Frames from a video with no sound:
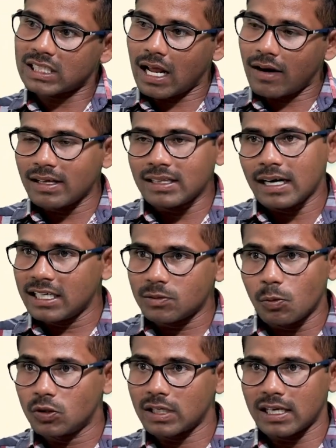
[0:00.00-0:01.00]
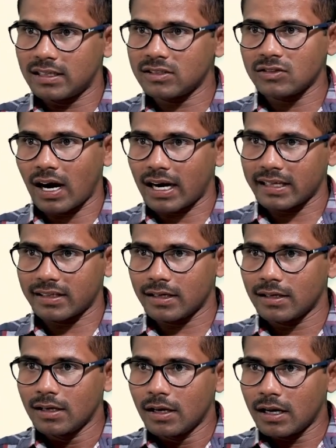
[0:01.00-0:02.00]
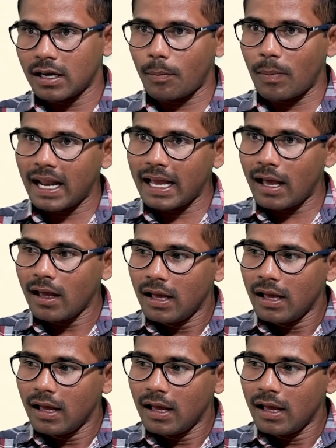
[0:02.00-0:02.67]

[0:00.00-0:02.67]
తర్వాత ఆ డిస్ప్యూట్స్ అనేది స్టార్ట్ అవుతాయి రేపు మళ్ళీ